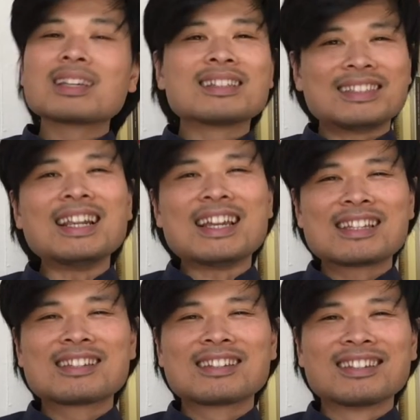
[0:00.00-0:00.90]
C'est
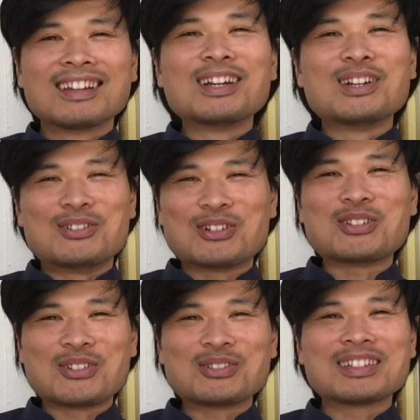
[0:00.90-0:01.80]
l'Est.
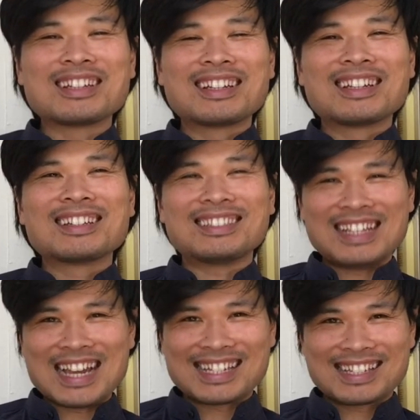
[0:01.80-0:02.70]
L'Orient, c'est
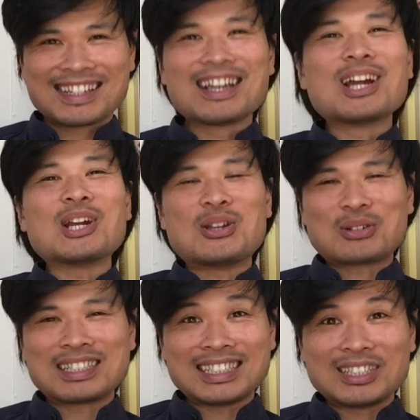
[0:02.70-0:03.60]
l'Est.
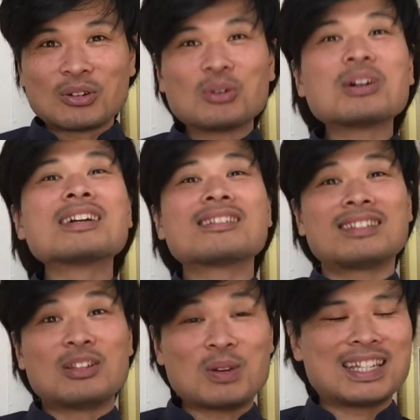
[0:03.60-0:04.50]
L'Occident, c'est
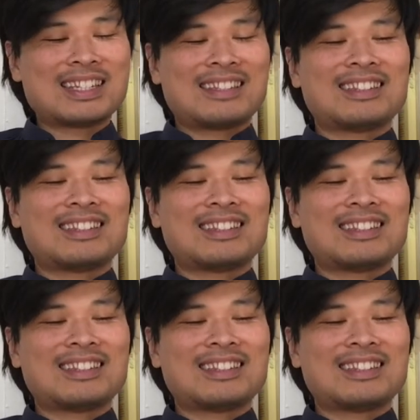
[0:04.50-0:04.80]
l'Ouest.